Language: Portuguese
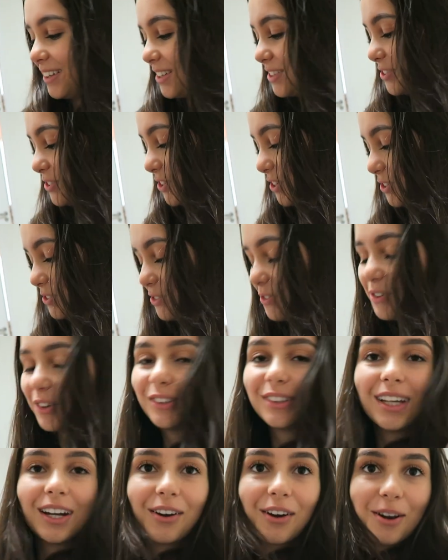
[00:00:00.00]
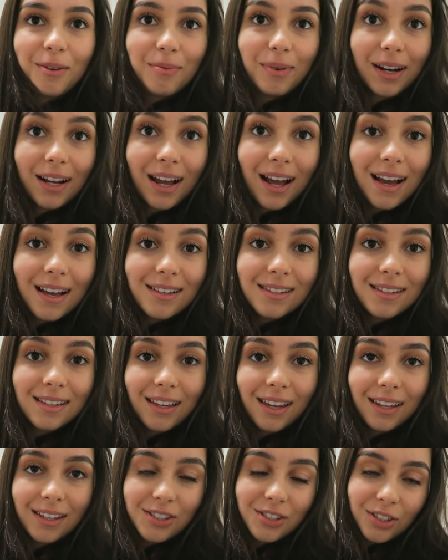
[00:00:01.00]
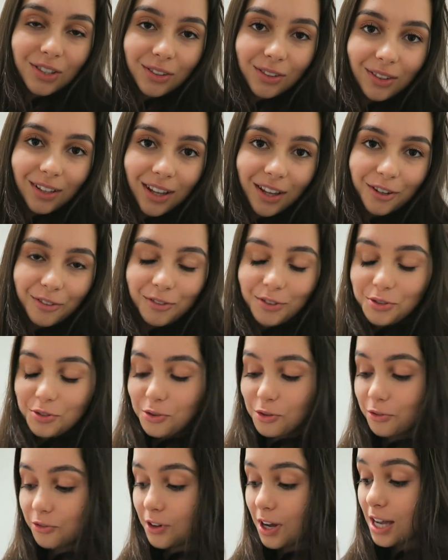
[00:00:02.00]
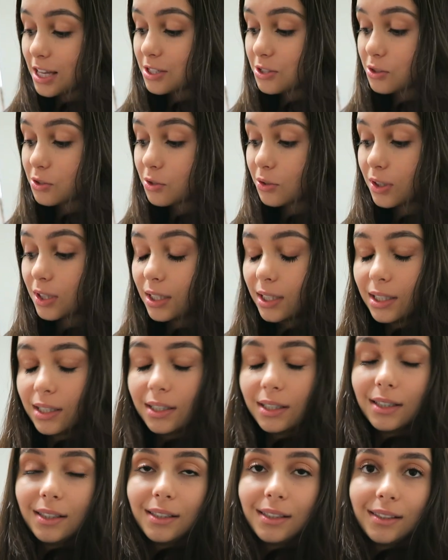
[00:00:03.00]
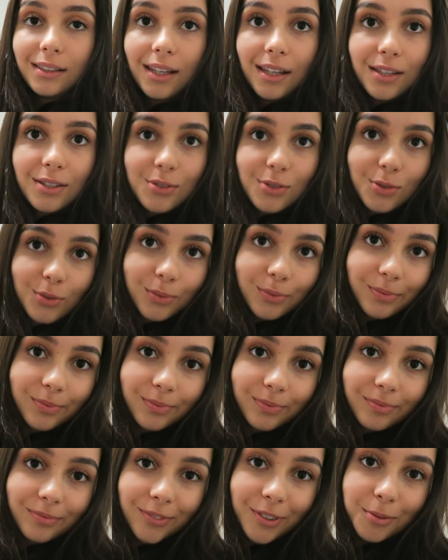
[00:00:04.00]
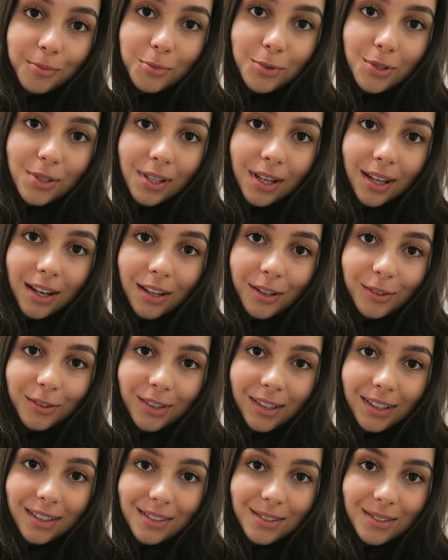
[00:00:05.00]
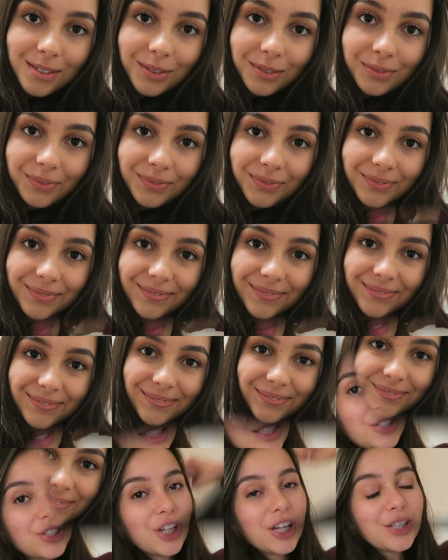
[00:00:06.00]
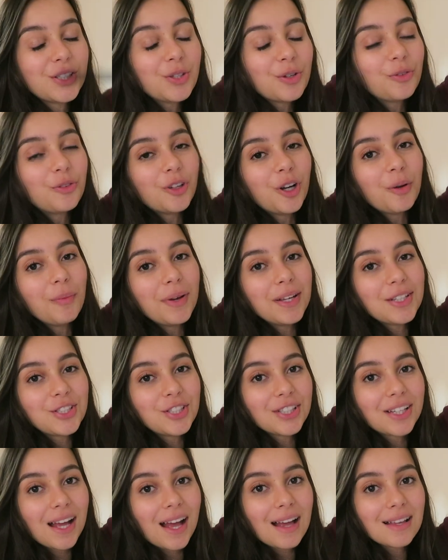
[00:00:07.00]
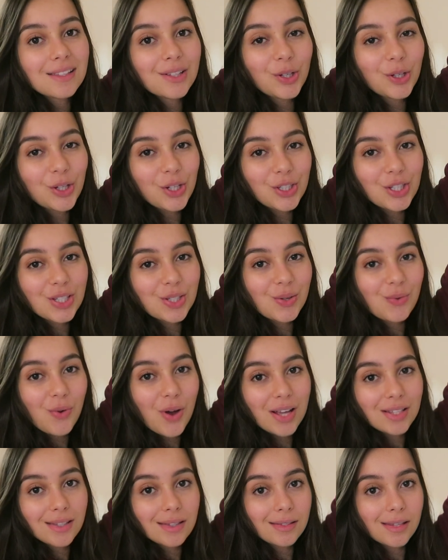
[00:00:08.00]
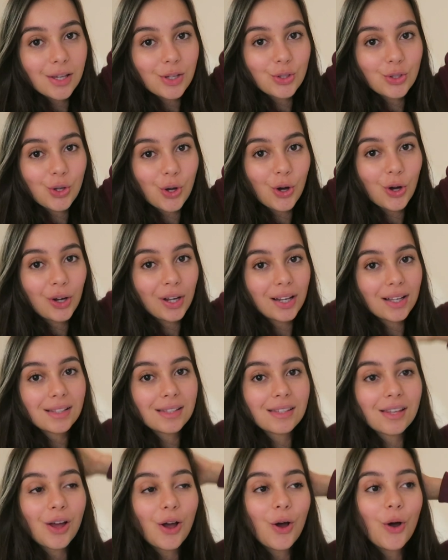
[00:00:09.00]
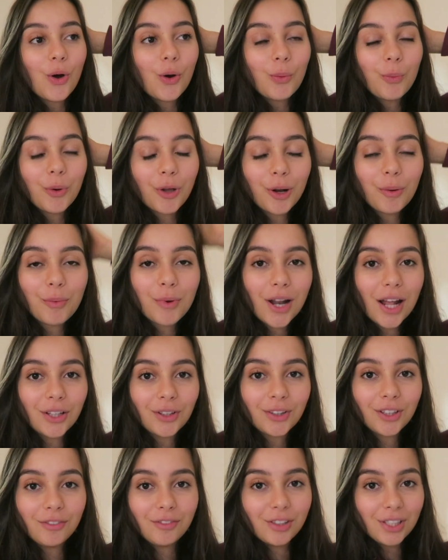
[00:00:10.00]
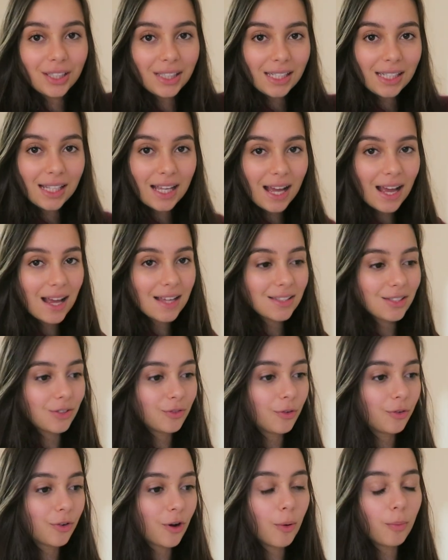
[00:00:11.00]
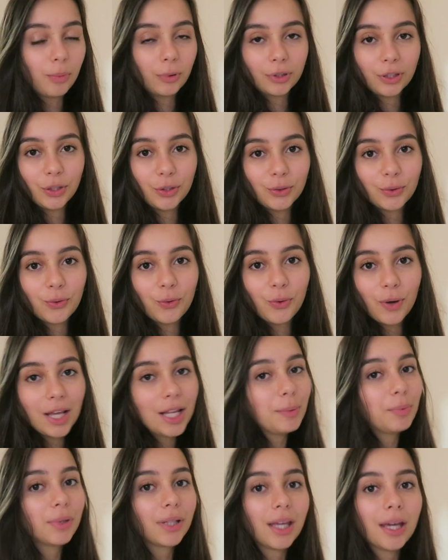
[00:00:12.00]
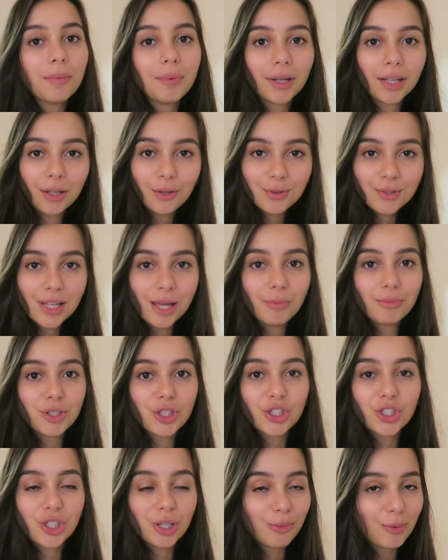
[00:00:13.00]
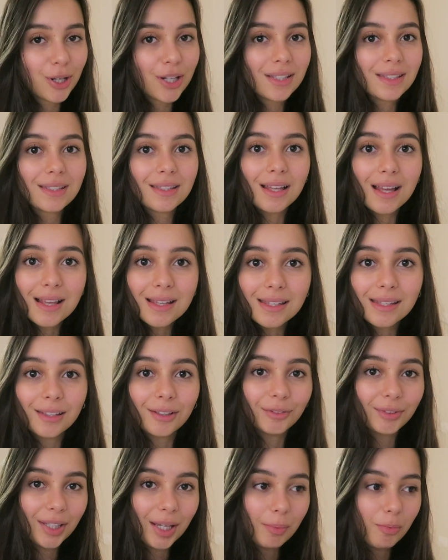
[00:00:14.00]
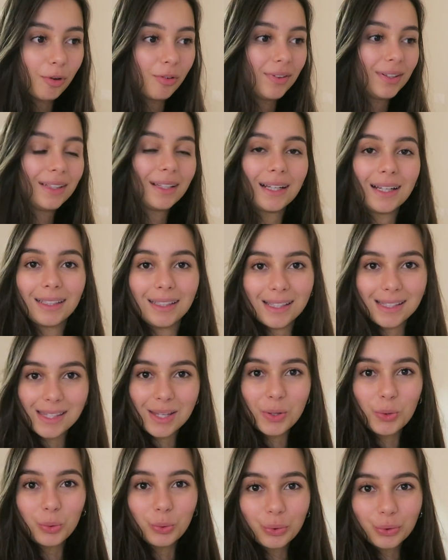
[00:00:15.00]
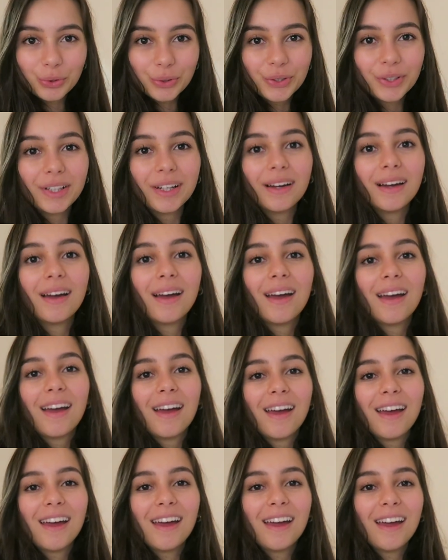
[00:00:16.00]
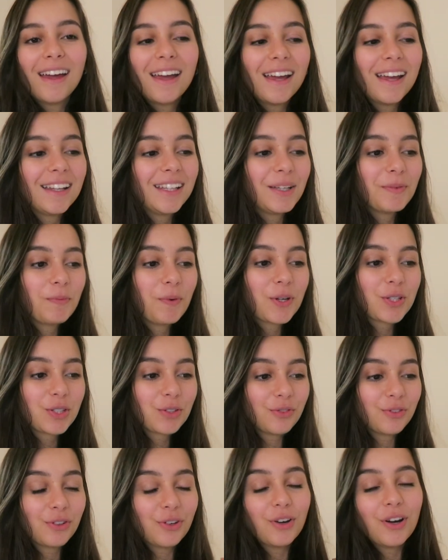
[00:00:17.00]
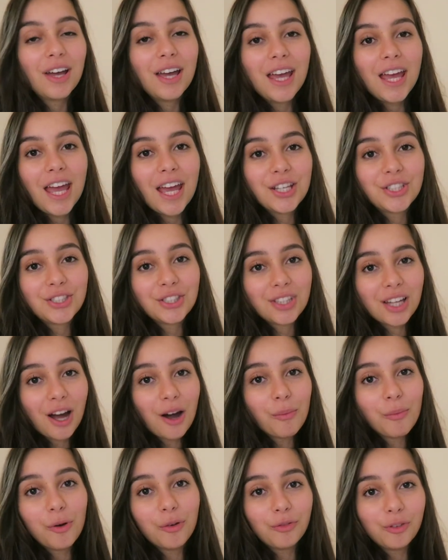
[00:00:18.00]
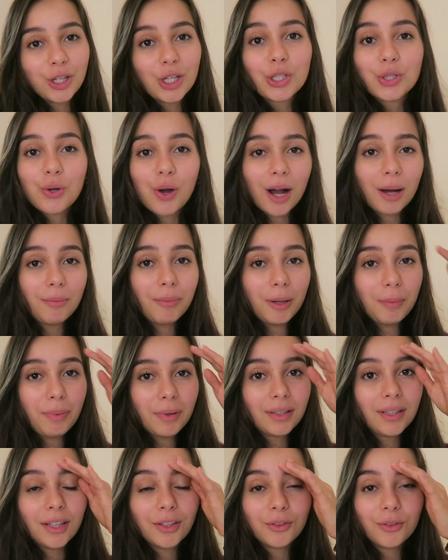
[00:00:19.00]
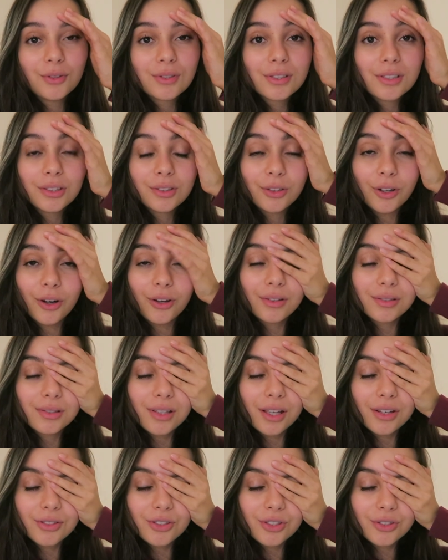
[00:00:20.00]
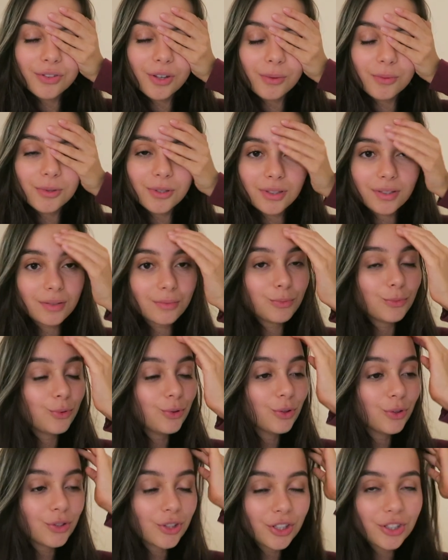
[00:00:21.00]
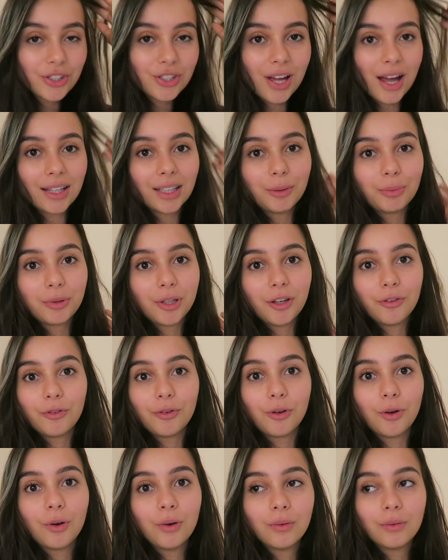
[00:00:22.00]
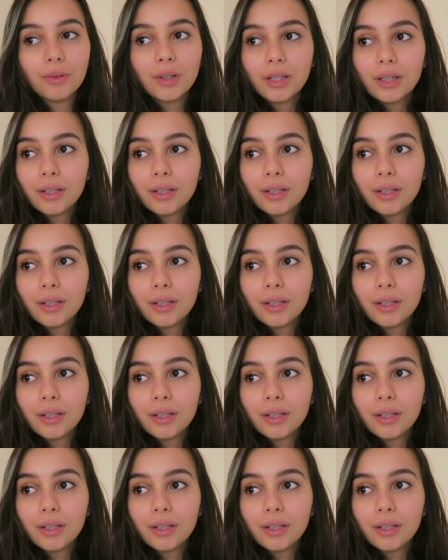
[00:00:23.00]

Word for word: é isso, gente. Vou voltar agora pra casa e chegando lá eu vejo o que eu faço. é isso. Vamos encarar o trânsito. Já estou finalmente em casa, agora já são quase 6 horas. O meu namorado tá vindo aqui em casa e vou ficar um pouquinho com ele, porque pra quem não sabe, a gente namora à distância, então tem que aproveitar a cada segundo. É, depois eu vou editar o meu vídeo que eu acabei perdendo no escritório, sério, gente, fiquei muito chateada, porque foram